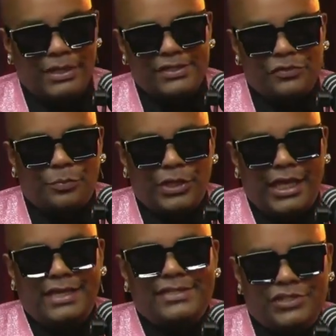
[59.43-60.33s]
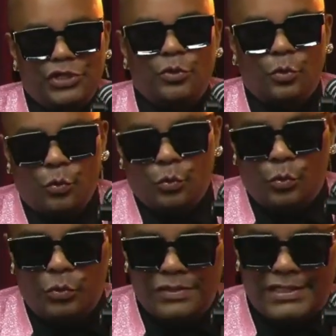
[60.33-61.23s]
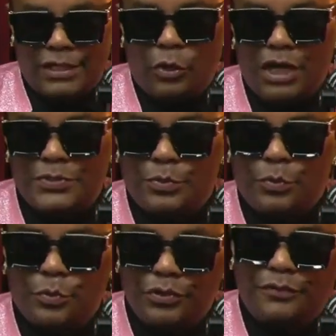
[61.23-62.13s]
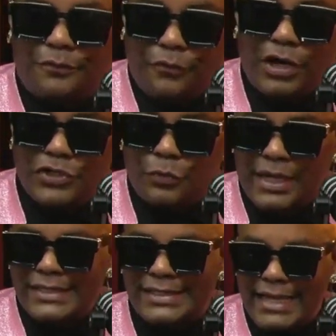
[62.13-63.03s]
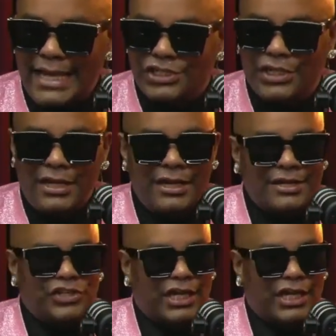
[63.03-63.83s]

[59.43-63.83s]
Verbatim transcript: isso, porque existia um, um estereótipo muito forte, um mindset de